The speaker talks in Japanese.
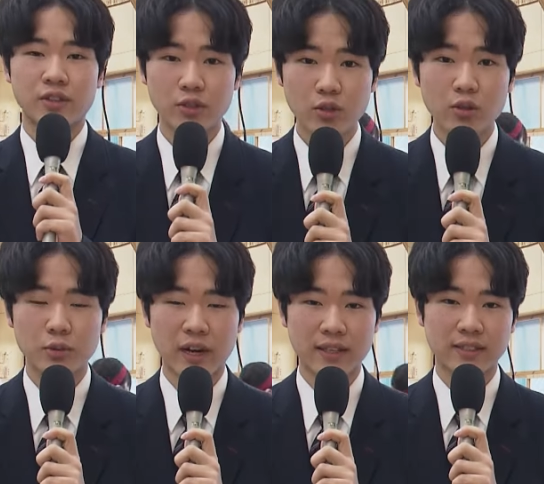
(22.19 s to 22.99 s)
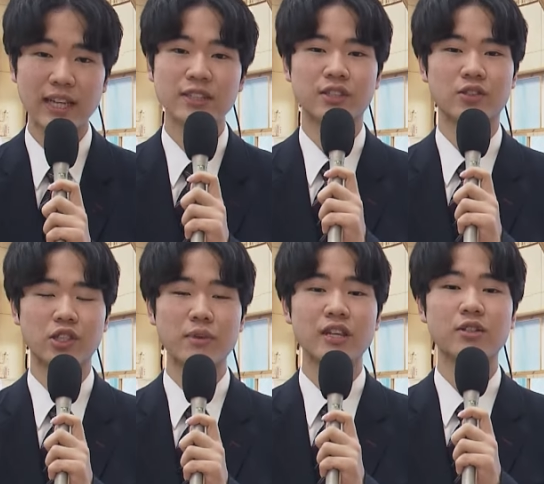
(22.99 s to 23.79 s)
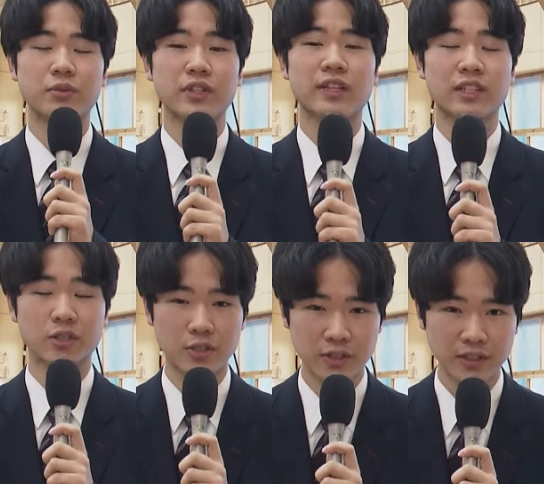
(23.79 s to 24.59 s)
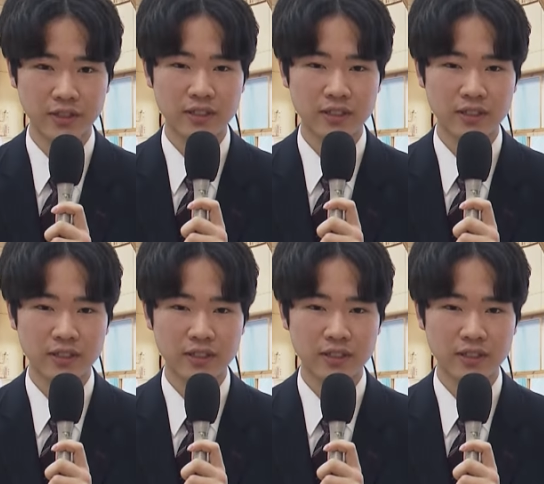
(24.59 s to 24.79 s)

弓道部は32名の部員が所属